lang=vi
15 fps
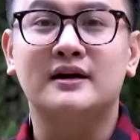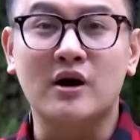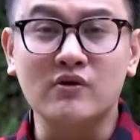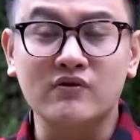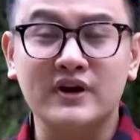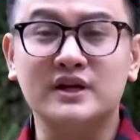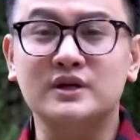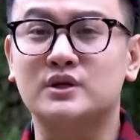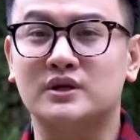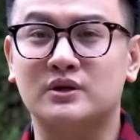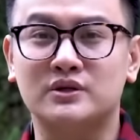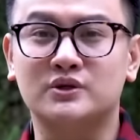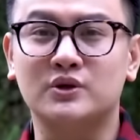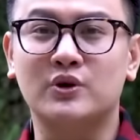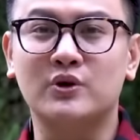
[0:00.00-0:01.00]
Công viên chuyển
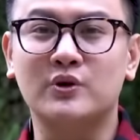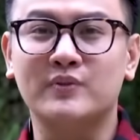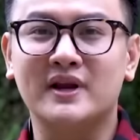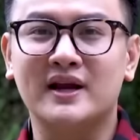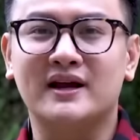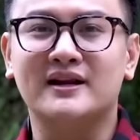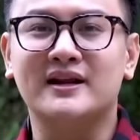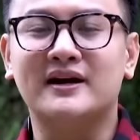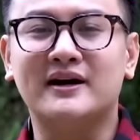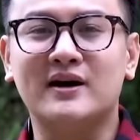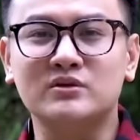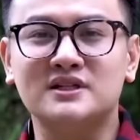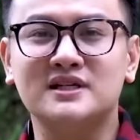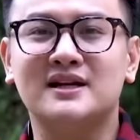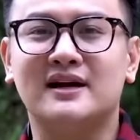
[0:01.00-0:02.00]
đổi số. Đây
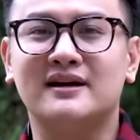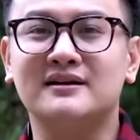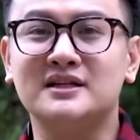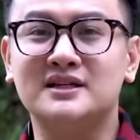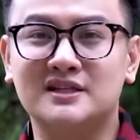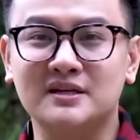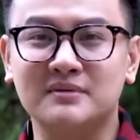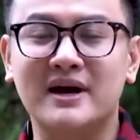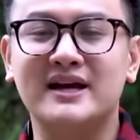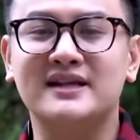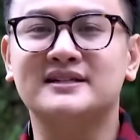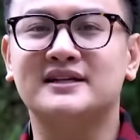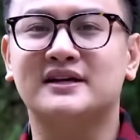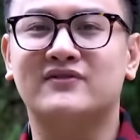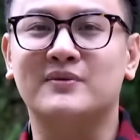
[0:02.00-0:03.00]
không chỉ là nơi trưng bày
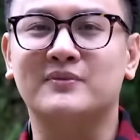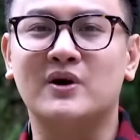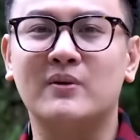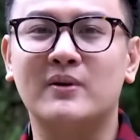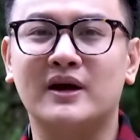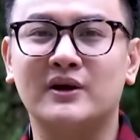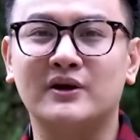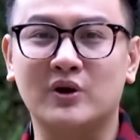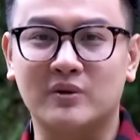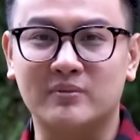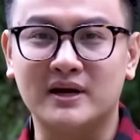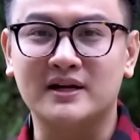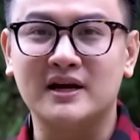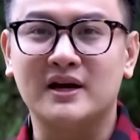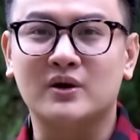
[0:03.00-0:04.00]
những sản phẩm công nghệ nổi
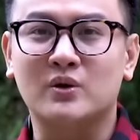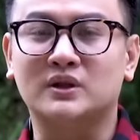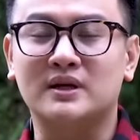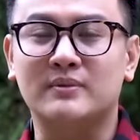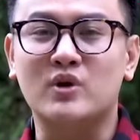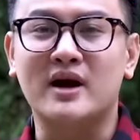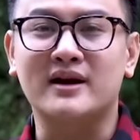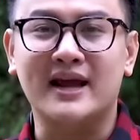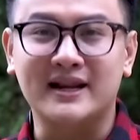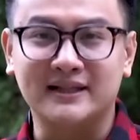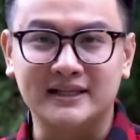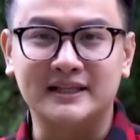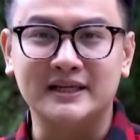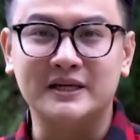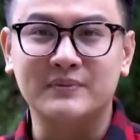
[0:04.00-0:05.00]
bật của tập đoàn en
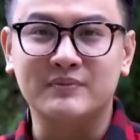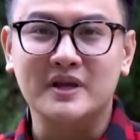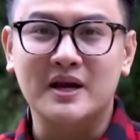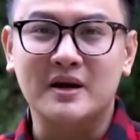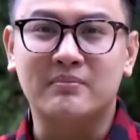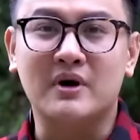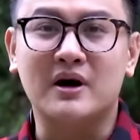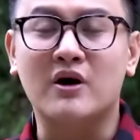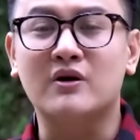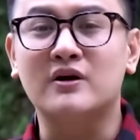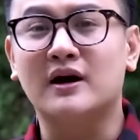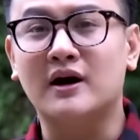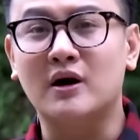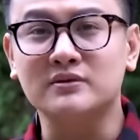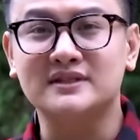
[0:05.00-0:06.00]
tê tê mà còn
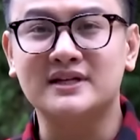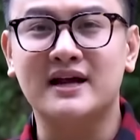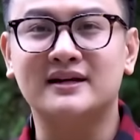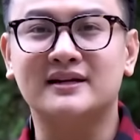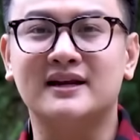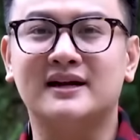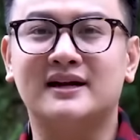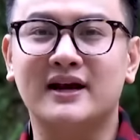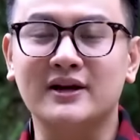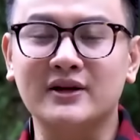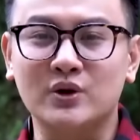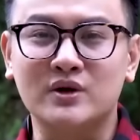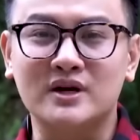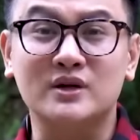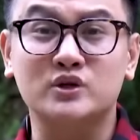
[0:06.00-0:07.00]
là không gian để kết
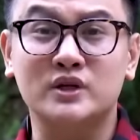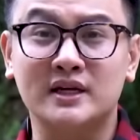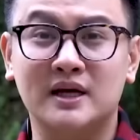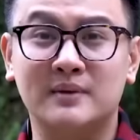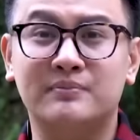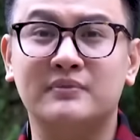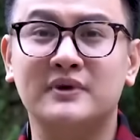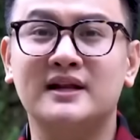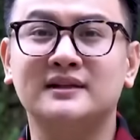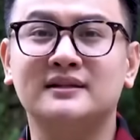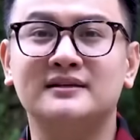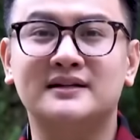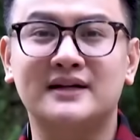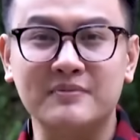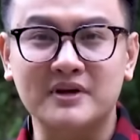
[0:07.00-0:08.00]
nối các doanh nghiệp đến
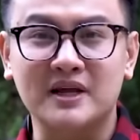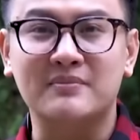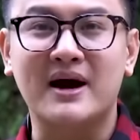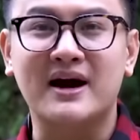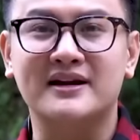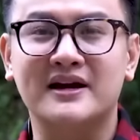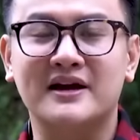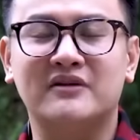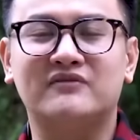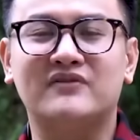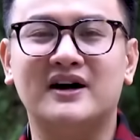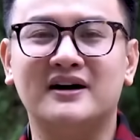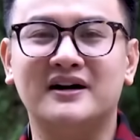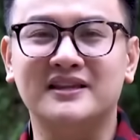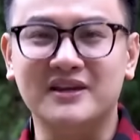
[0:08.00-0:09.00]
từ khắp Nhật Bản
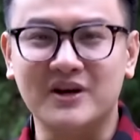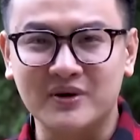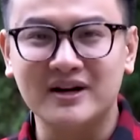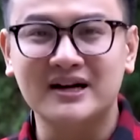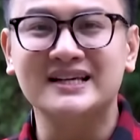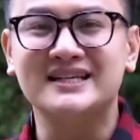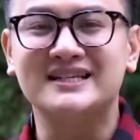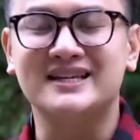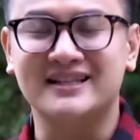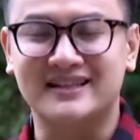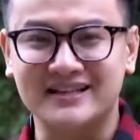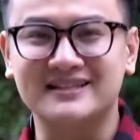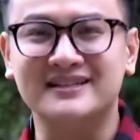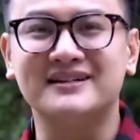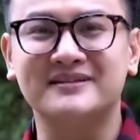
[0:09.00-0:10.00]
và ở nhiều nơi trên
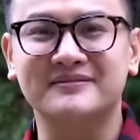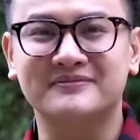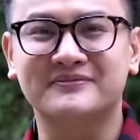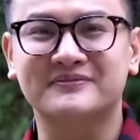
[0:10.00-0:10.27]
thế giới.